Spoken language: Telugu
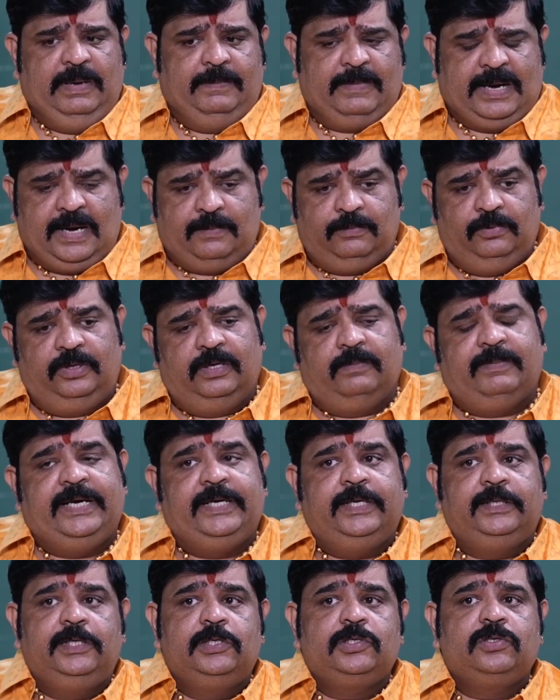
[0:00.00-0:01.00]
మేము మామూలుగా
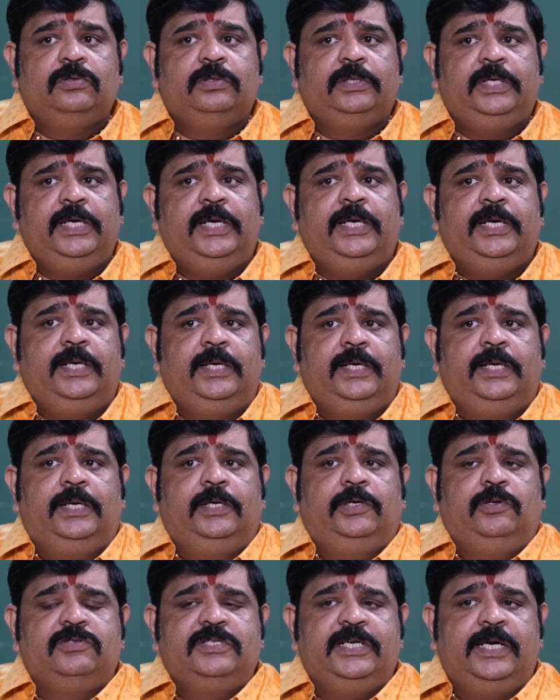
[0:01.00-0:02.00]
బయట నిల్చుంటే
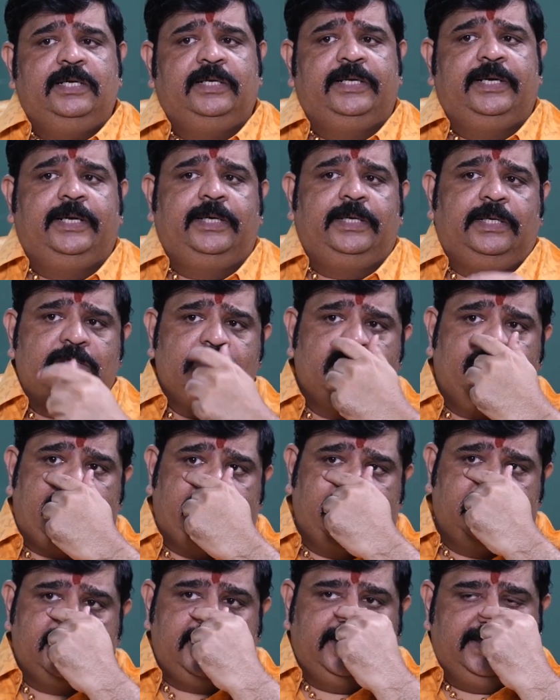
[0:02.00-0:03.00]
న్యూజిలాండ్ క్రికెటర్స్
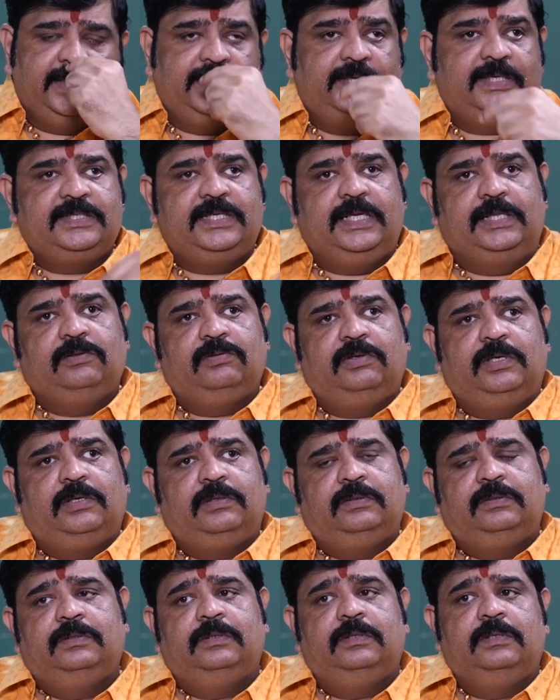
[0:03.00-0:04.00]
పాకిస్తాన్ క్రికెటర్స్
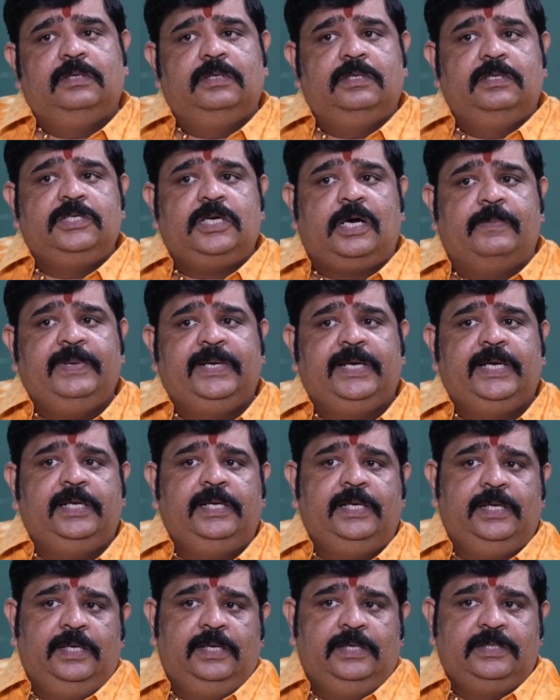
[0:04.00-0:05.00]
వెళ్తున్నారు షాపింగ్
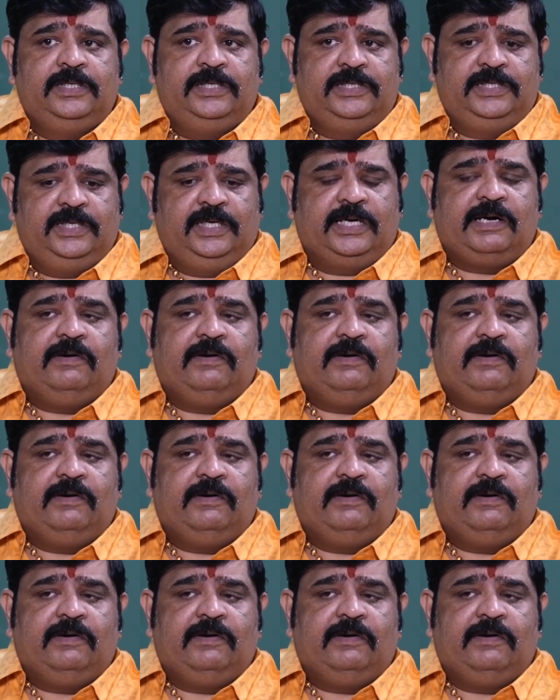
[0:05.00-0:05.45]
వెళ్ళి చిన్న చిన్న